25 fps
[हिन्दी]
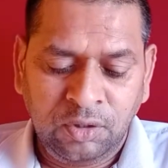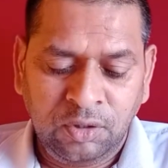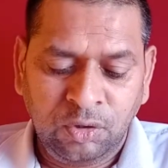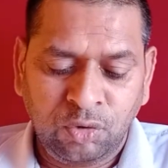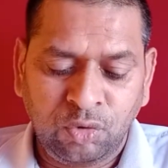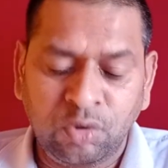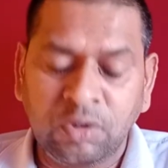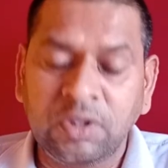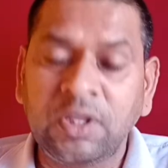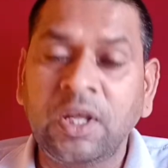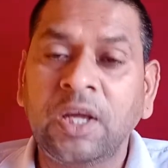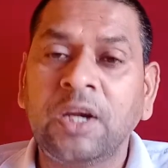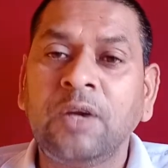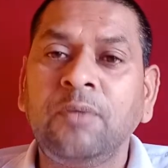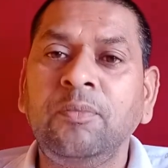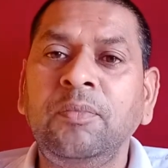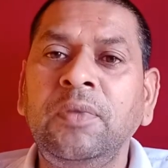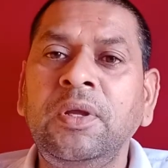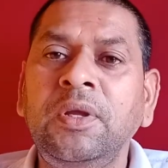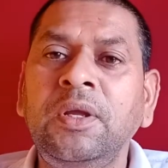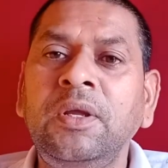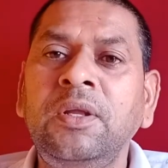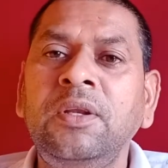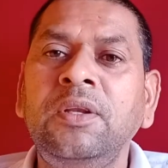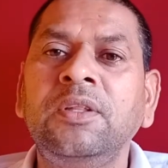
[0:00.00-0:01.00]
स्वधर्मे
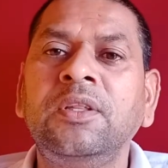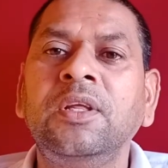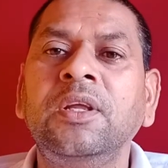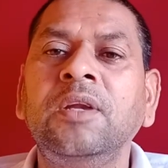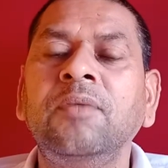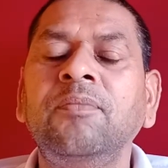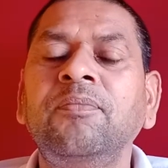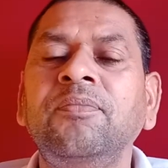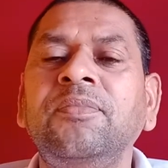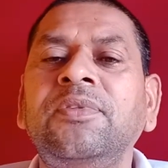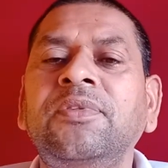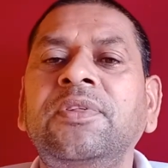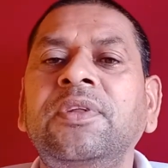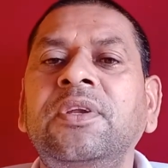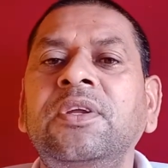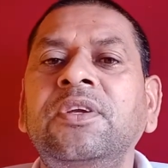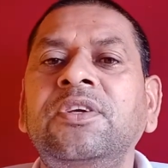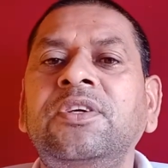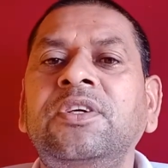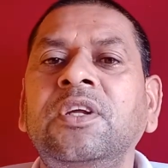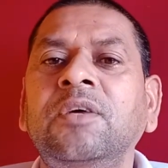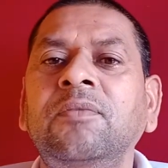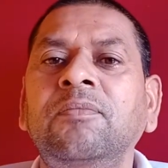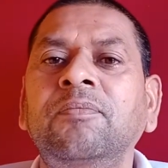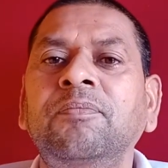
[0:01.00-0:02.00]
निधर्म
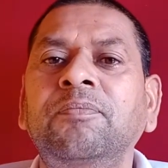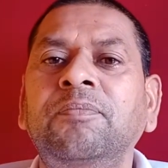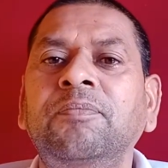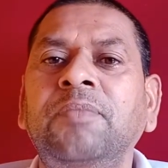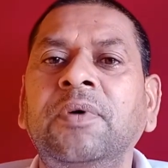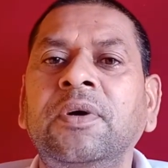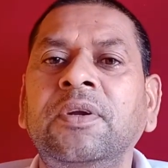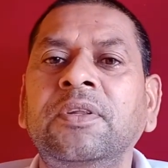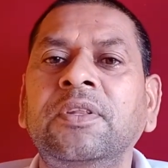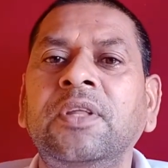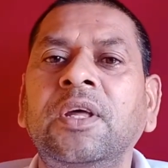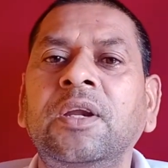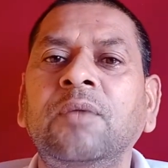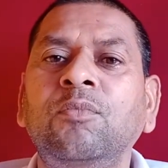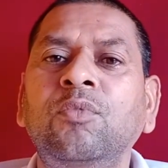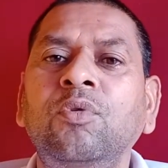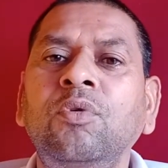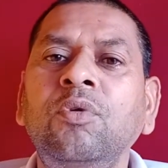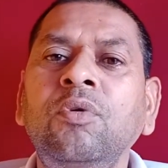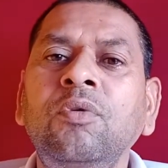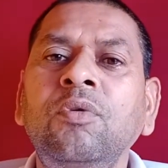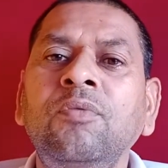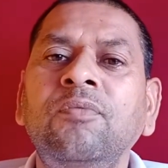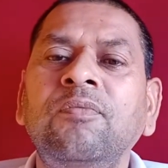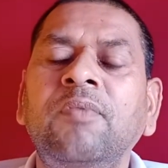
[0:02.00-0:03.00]
श्रेष्ठम पर
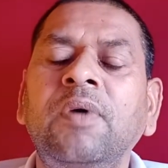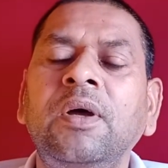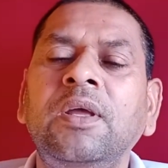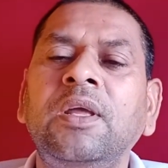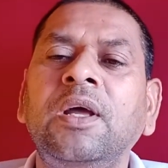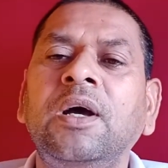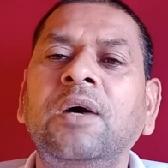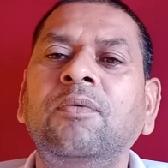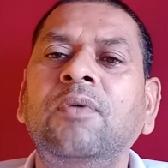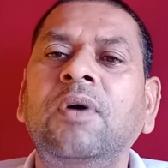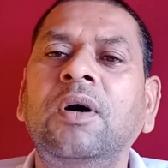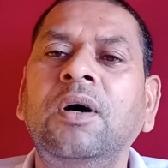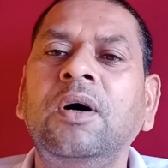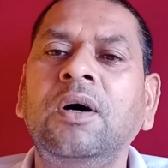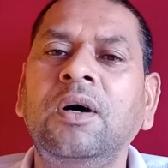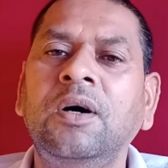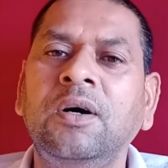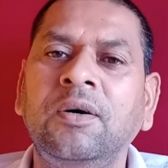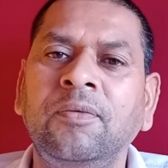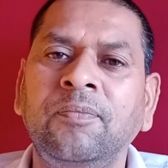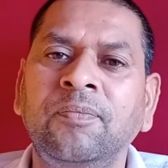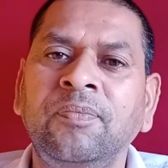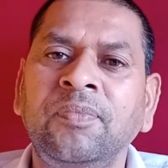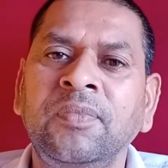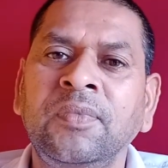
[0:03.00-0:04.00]
धर्मो भयावह
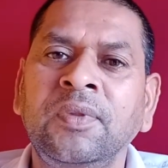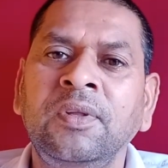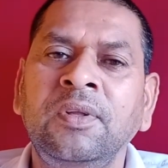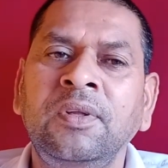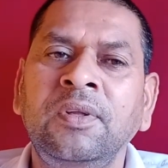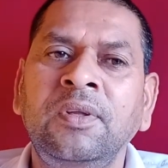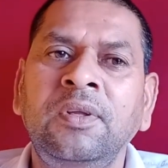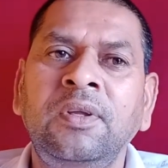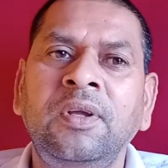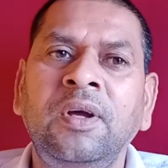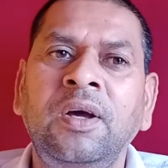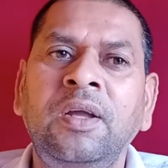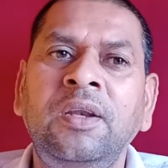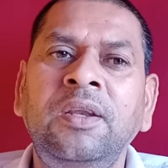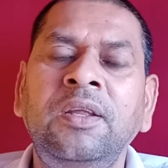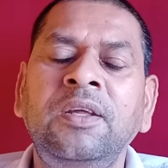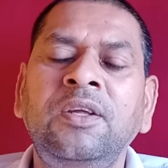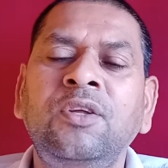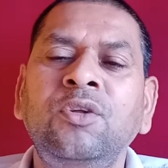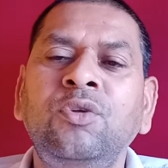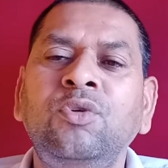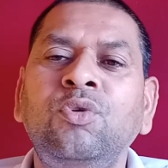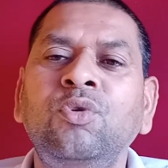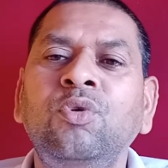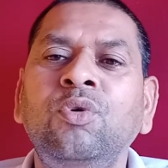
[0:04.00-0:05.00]
यानी
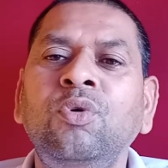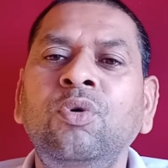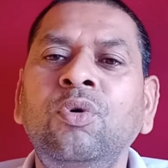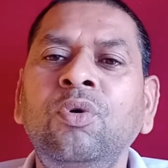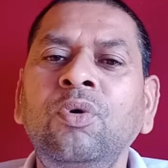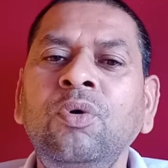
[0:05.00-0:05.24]
कि जो